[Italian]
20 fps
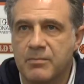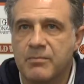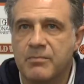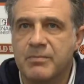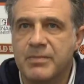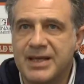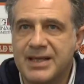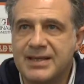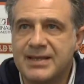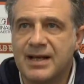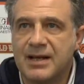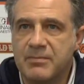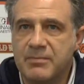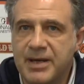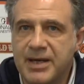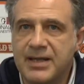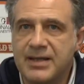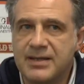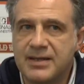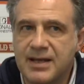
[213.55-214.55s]

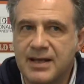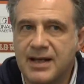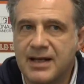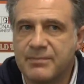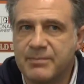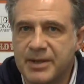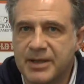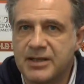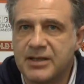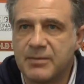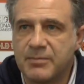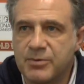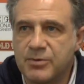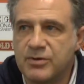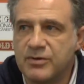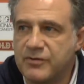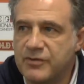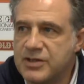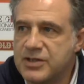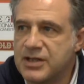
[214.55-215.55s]
mentalmente è la partita più
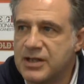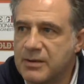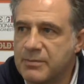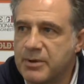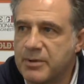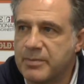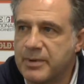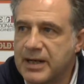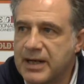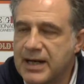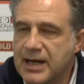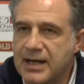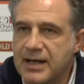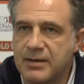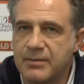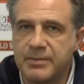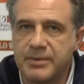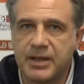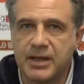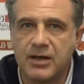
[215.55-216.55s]
difficile da
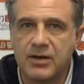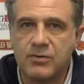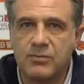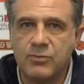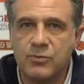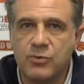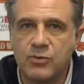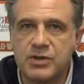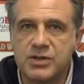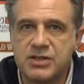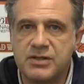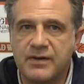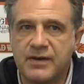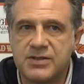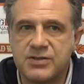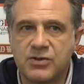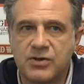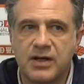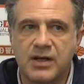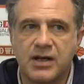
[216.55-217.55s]
preparare perché comunque si va a
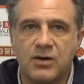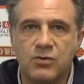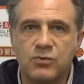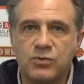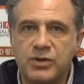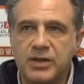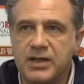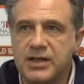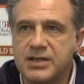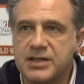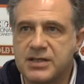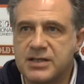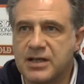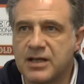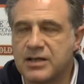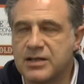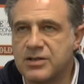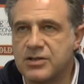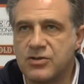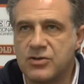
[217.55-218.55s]
giocare a Udine si sa
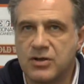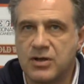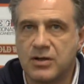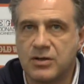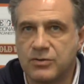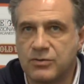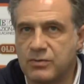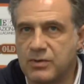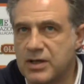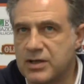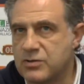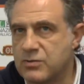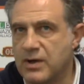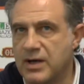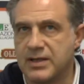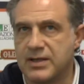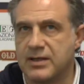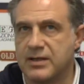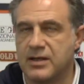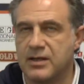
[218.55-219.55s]
che si gioca contro una
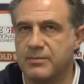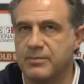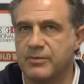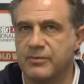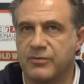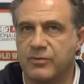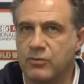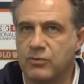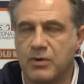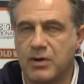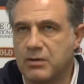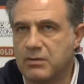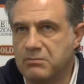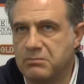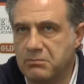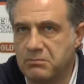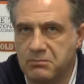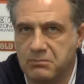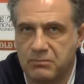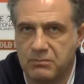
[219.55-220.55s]
squadra delle più una,
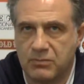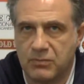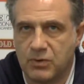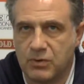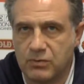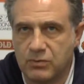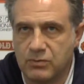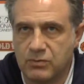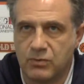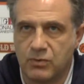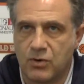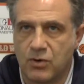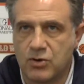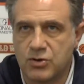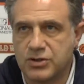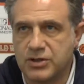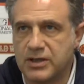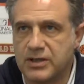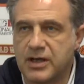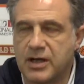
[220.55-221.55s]
un
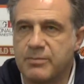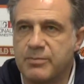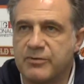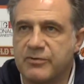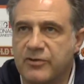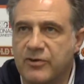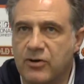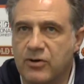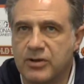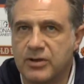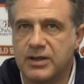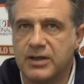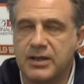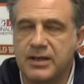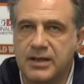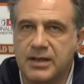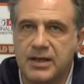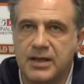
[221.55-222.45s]
roster tra i più forti